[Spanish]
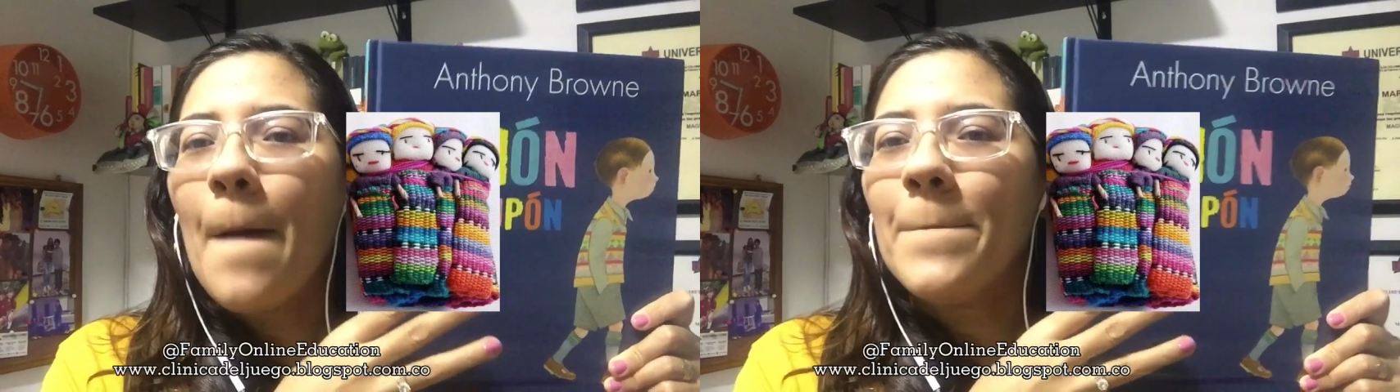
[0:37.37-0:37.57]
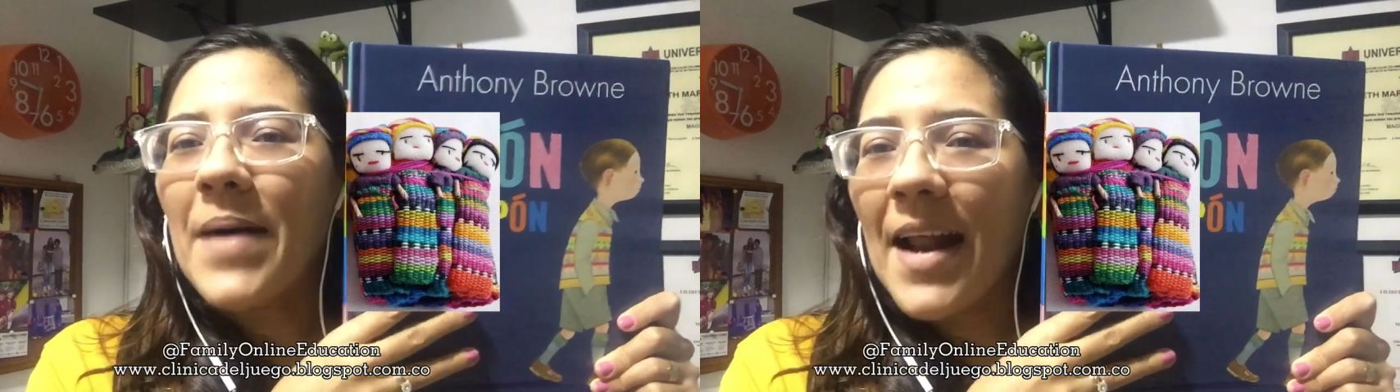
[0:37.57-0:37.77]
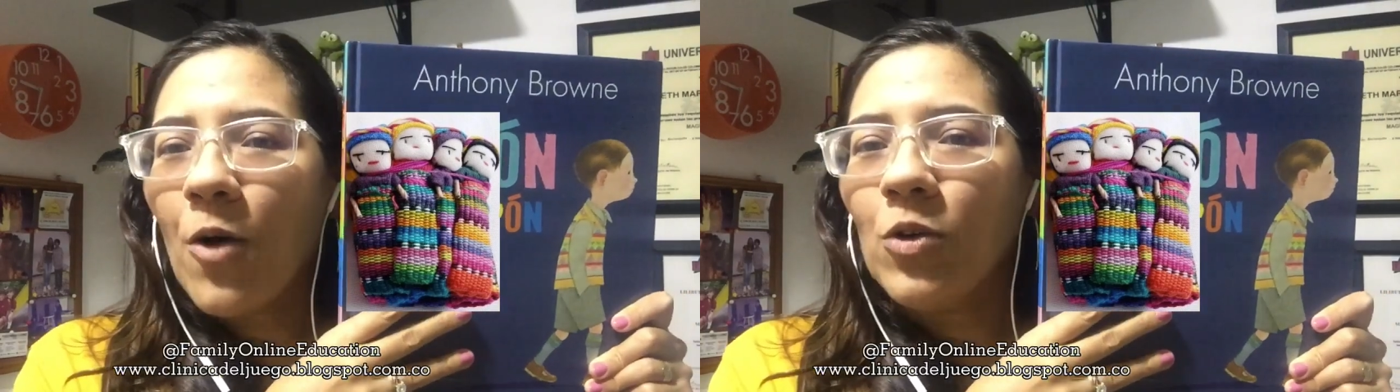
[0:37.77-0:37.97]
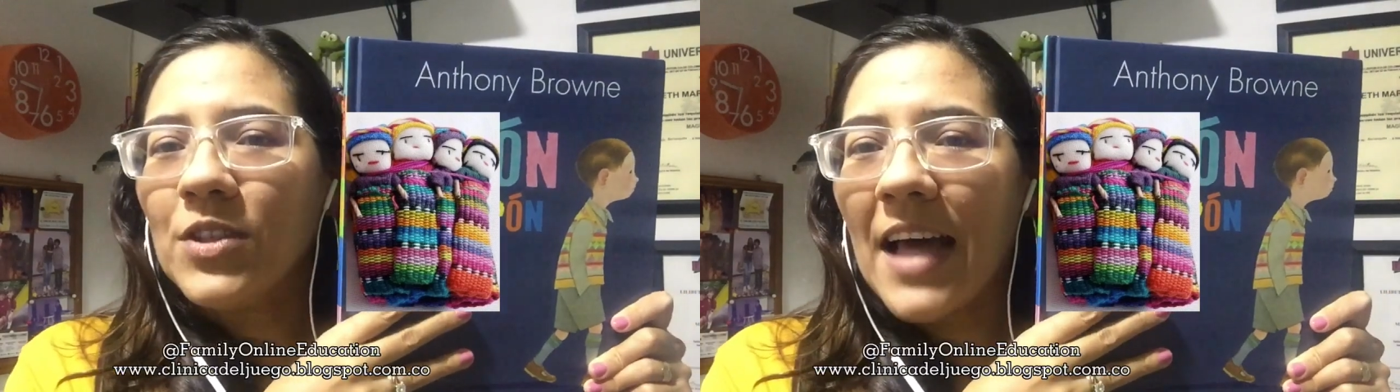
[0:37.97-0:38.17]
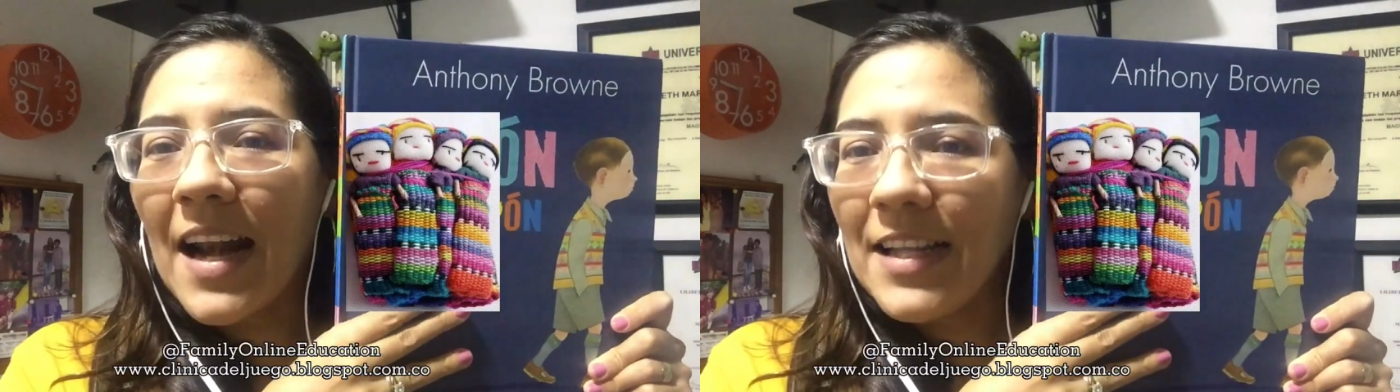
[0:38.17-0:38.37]
para
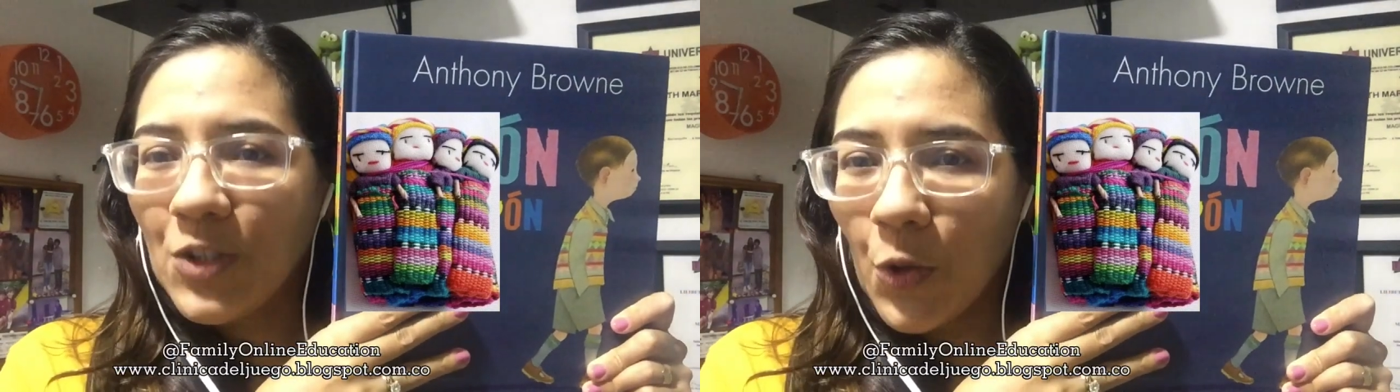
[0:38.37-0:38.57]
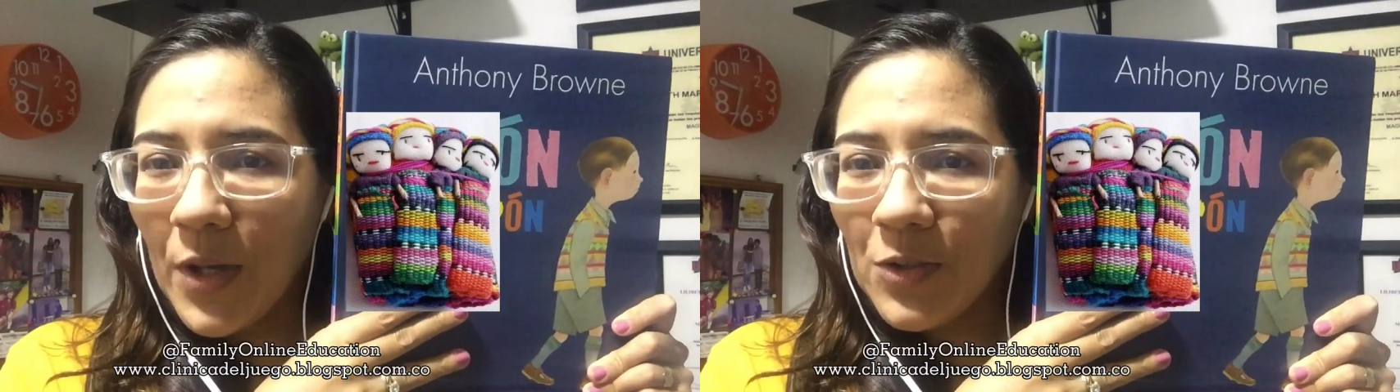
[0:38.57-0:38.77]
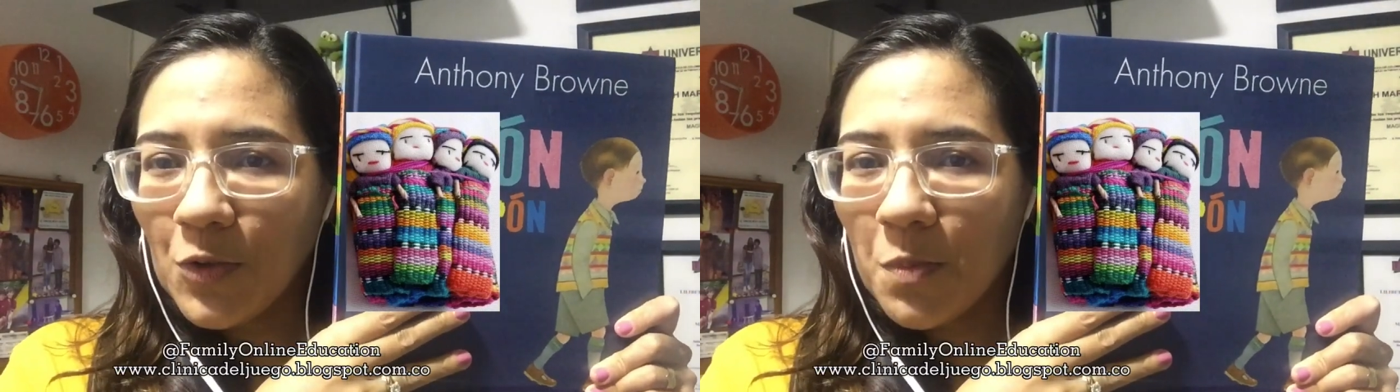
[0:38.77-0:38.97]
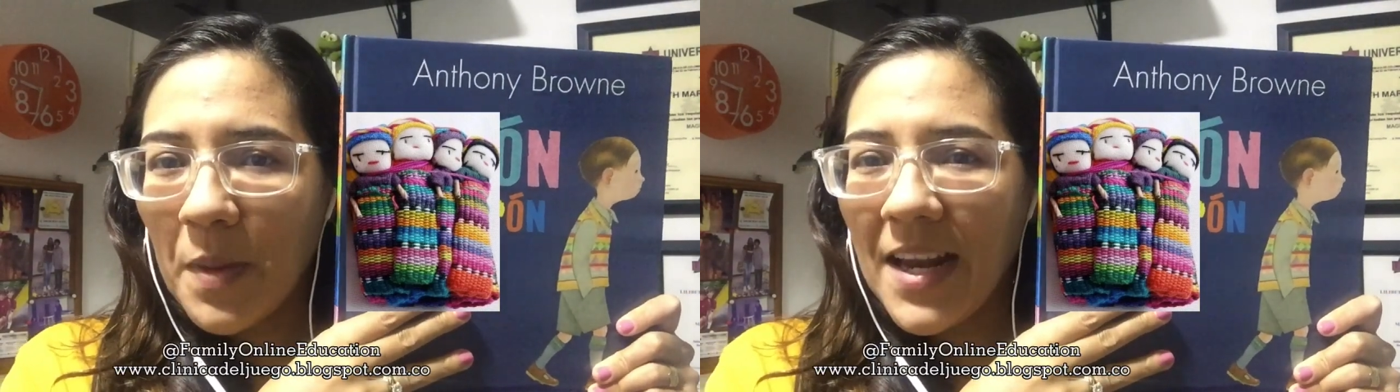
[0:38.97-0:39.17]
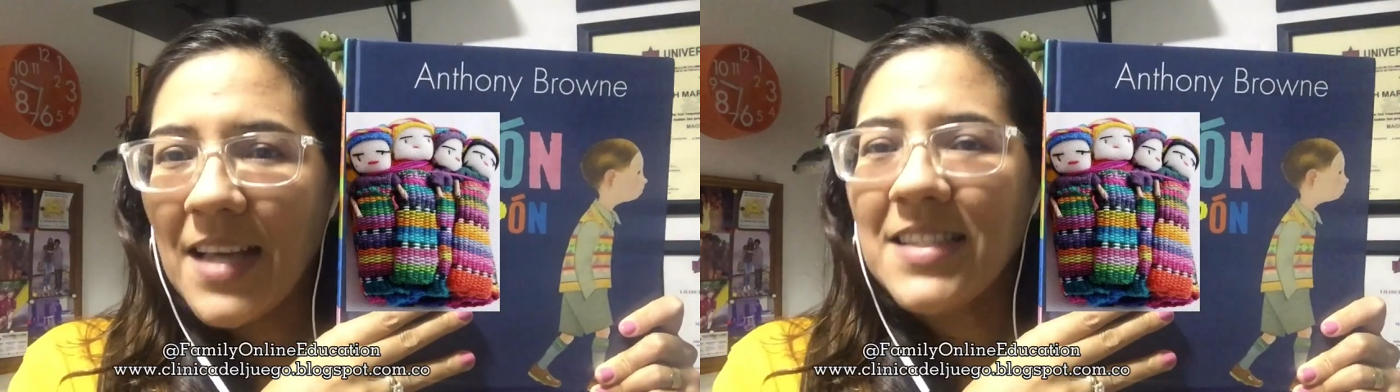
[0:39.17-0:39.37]
contarle todas tus
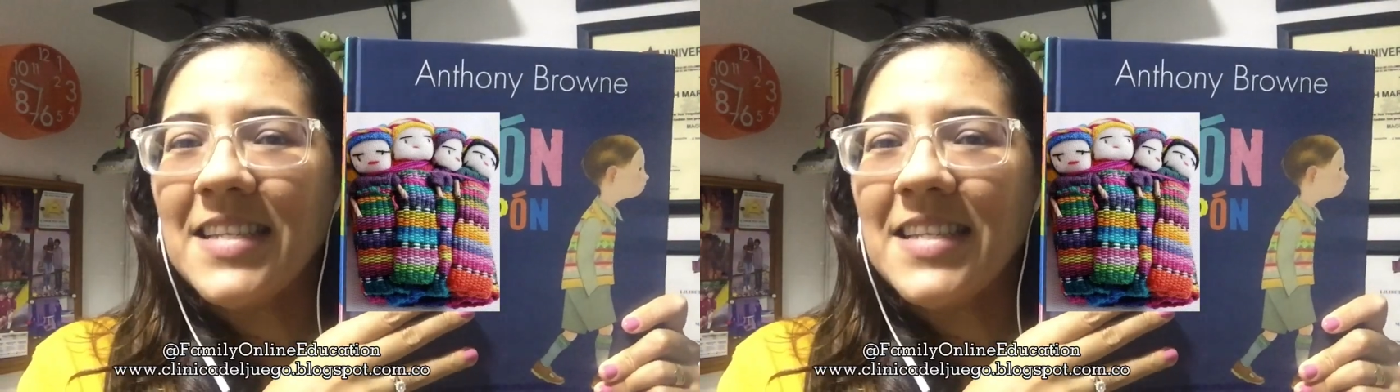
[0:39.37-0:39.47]
penas